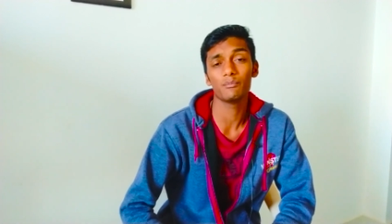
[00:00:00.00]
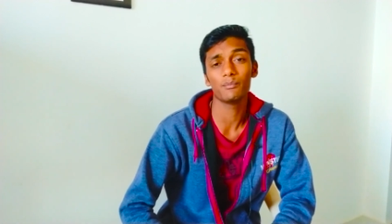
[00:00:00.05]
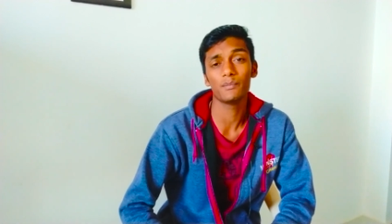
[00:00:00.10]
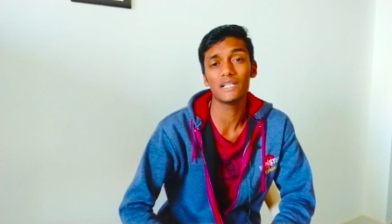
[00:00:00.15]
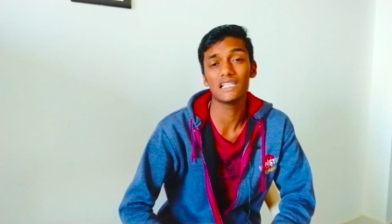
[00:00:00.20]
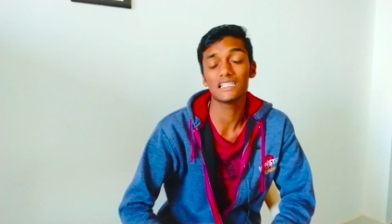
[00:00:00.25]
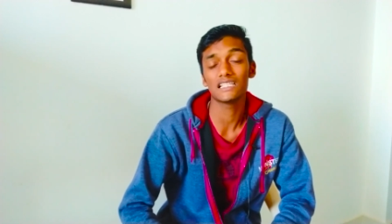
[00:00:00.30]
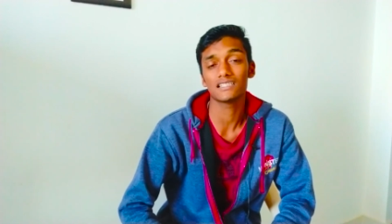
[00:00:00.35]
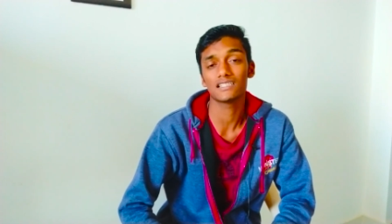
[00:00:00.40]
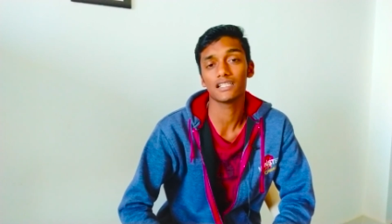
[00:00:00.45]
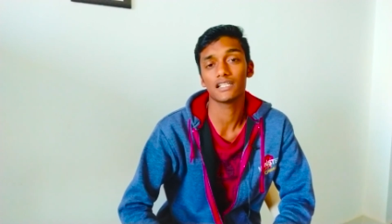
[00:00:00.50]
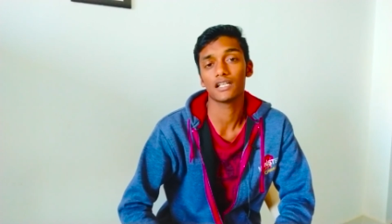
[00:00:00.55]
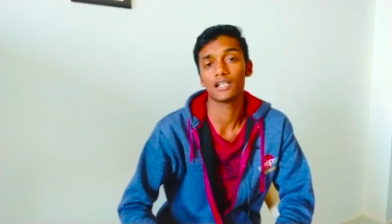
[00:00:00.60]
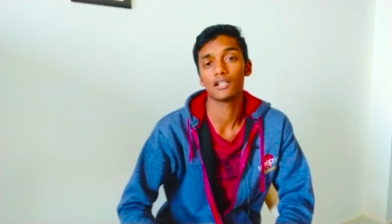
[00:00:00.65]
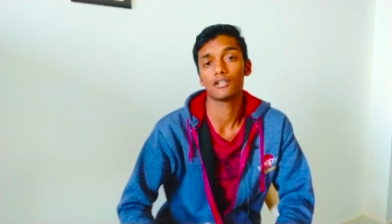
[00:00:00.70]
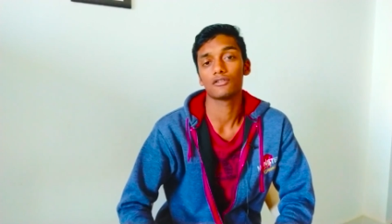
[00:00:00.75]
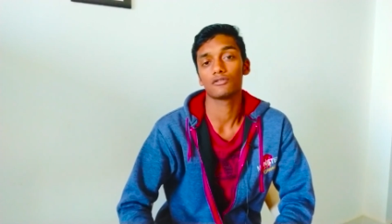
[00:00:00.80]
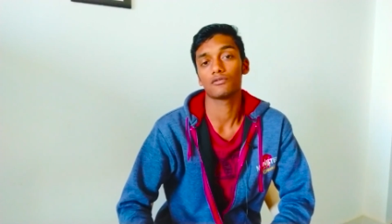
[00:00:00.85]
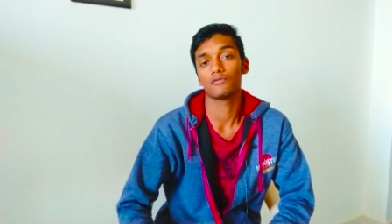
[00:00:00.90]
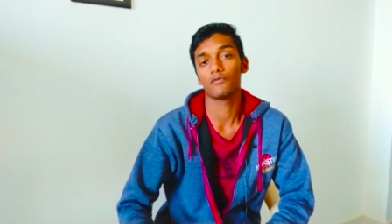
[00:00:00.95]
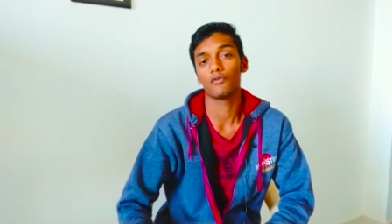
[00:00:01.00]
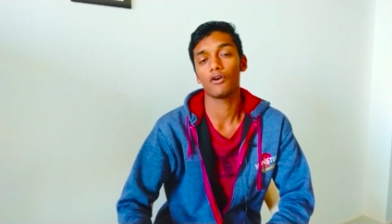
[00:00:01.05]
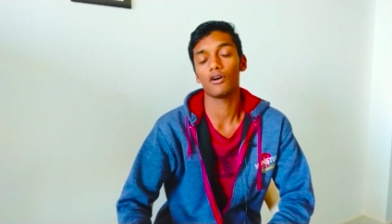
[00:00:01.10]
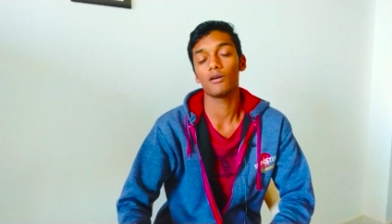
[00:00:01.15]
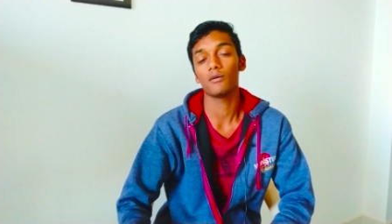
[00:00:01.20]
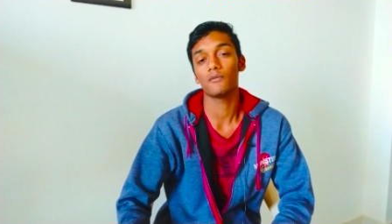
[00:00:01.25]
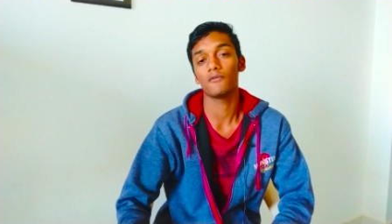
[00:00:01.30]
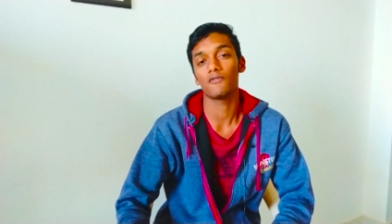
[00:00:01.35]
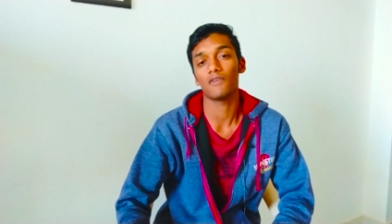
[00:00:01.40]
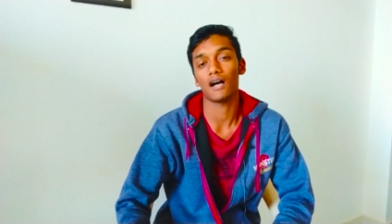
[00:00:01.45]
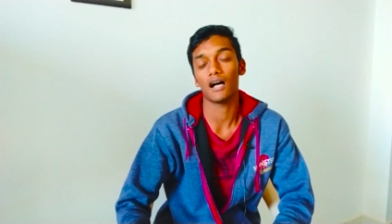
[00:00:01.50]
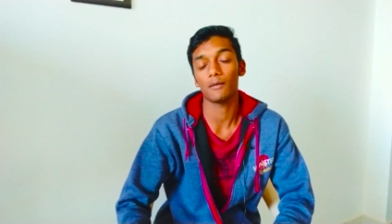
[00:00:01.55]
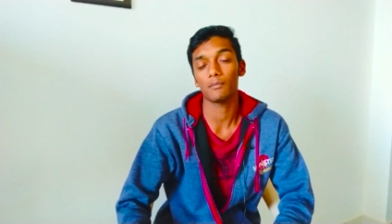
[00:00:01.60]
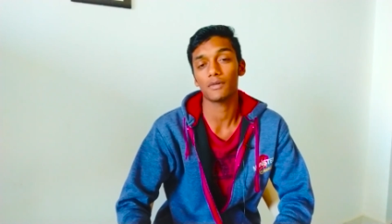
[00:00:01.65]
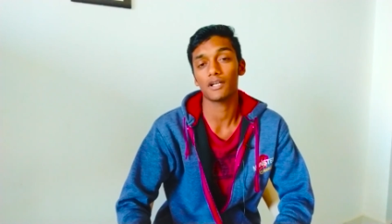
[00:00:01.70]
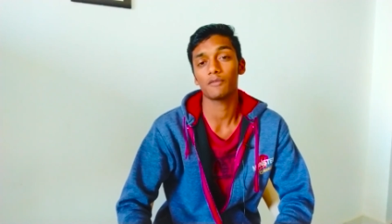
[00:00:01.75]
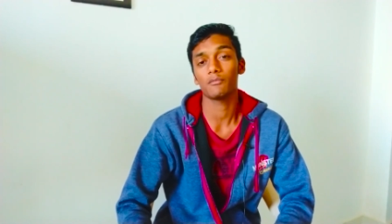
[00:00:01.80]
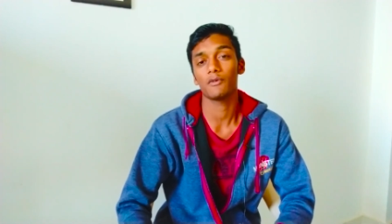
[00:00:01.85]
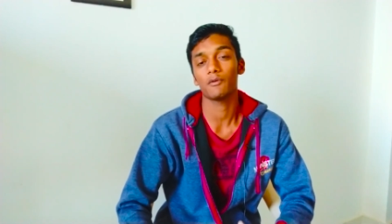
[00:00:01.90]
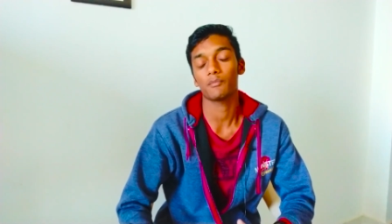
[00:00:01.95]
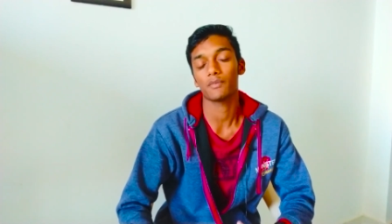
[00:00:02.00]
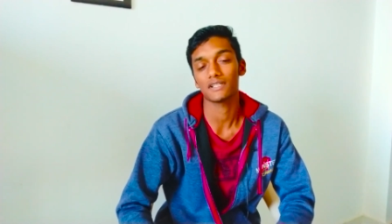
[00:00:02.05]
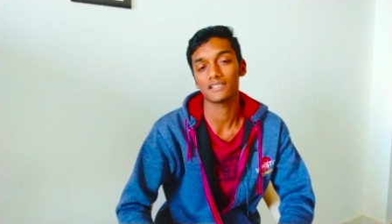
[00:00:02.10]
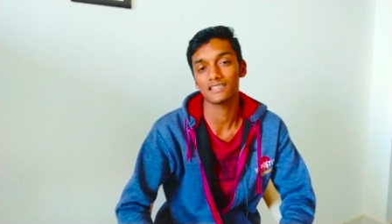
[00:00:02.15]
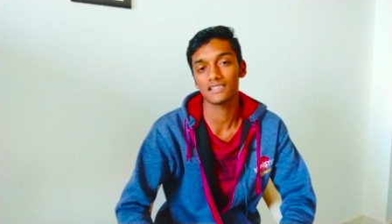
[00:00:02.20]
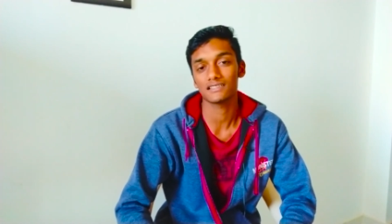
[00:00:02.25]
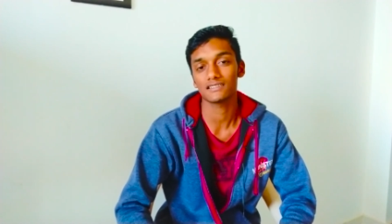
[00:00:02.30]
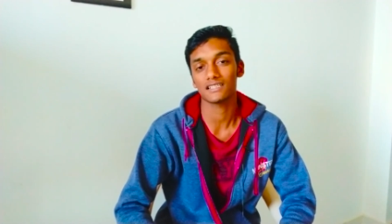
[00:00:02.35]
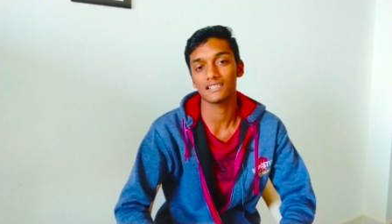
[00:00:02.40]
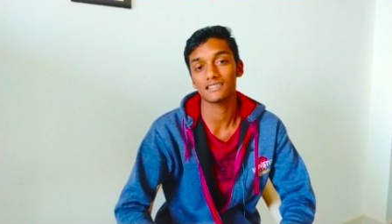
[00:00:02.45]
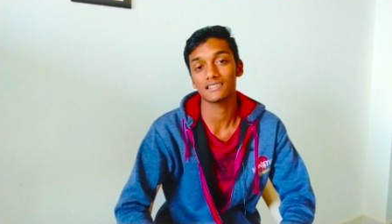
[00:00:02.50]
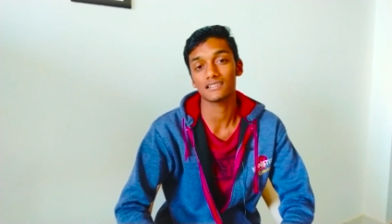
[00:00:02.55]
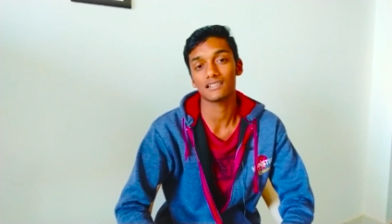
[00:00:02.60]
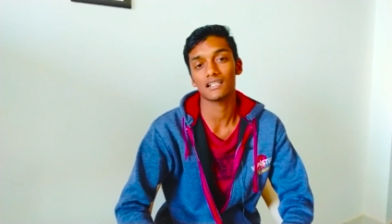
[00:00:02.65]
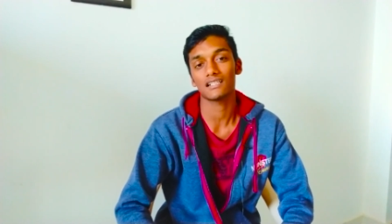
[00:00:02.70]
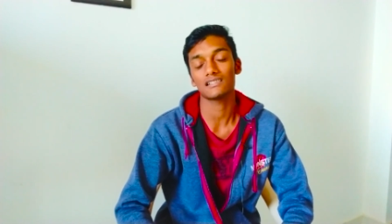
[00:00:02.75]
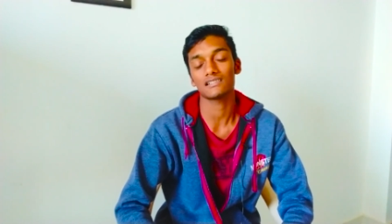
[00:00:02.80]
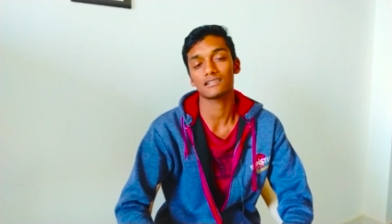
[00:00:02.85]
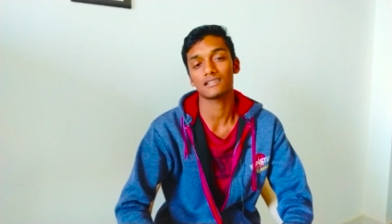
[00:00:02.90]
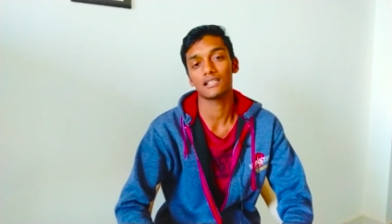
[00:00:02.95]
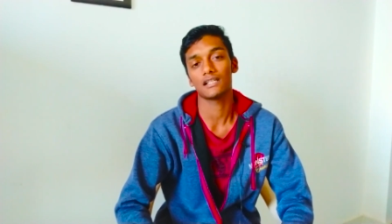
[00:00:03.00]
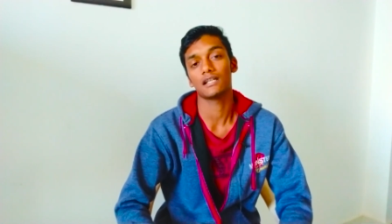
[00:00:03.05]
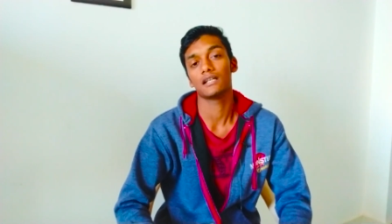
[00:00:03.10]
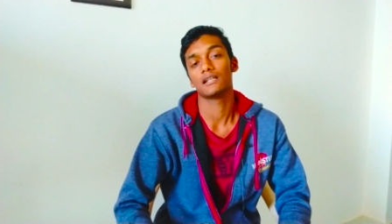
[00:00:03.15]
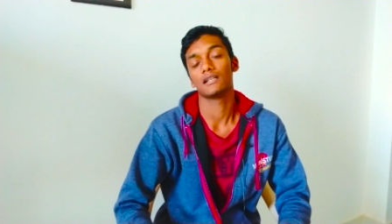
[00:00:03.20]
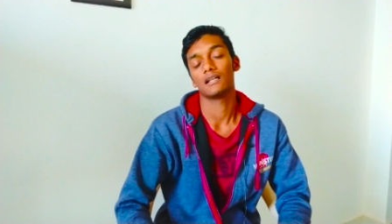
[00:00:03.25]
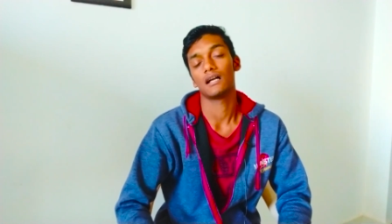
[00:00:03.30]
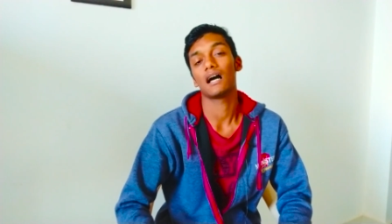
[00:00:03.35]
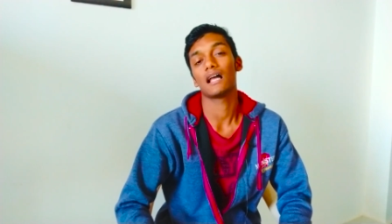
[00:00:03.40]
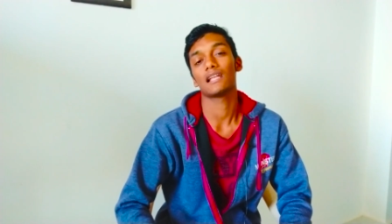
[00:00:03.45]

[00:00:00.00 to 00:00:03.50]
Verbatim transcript: मिल जाती है तो वो वहाँ पर हमें परचेज कर कर सकते हैं